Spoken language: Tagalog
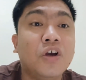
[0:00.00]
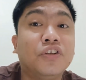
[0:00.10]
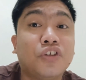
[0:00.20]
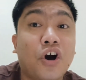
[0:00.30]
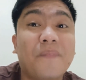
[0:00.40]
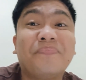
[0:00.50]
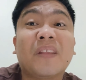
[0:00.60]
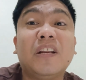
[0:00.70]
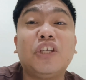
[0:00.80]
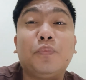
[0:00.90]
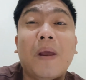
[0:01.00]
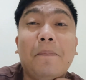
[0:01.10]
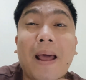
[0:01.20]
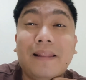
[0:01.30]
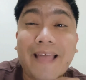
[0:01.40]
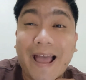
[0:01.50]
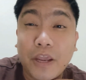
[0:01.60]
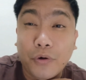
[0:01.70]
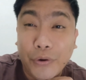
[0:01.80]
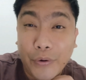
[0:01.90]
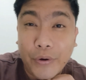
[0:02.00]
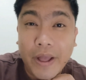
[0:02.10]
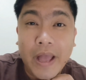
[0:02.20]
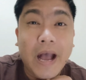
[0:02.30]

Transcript: So, masupalpal tayo, no?